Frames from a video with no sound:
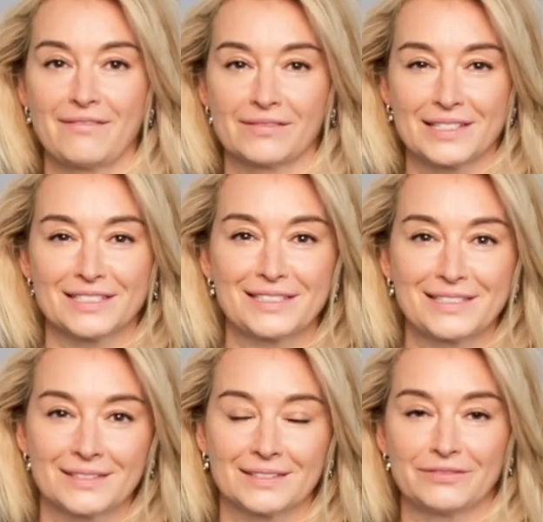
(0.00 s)
lewy
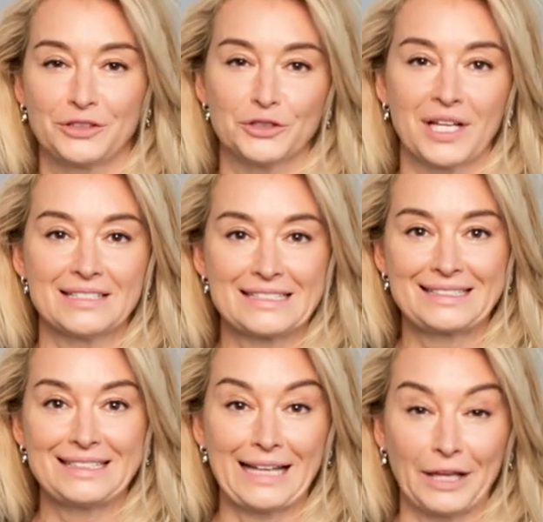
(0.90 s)
jest e, wykonany z
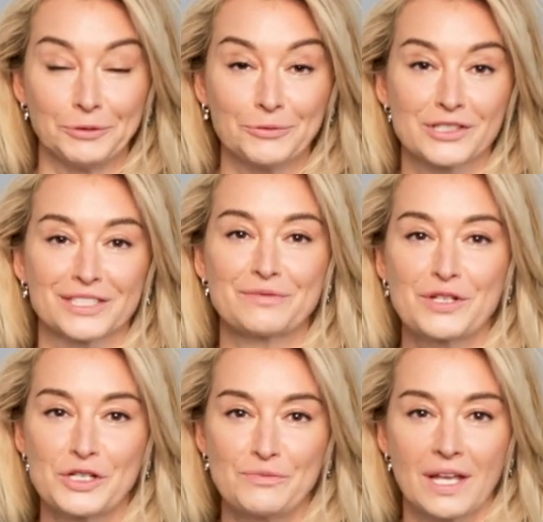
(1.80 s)
tytanu. Czasem
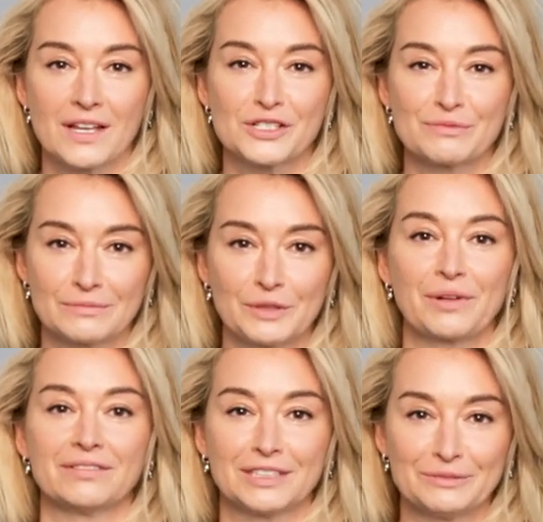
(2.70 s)
się śmieję, że mam
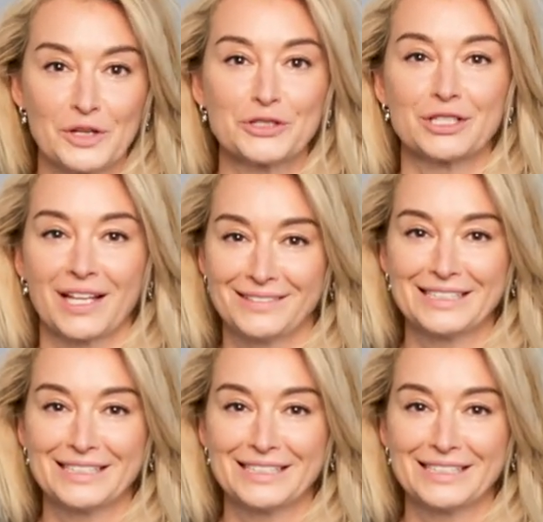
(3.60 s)
naprawdę mocne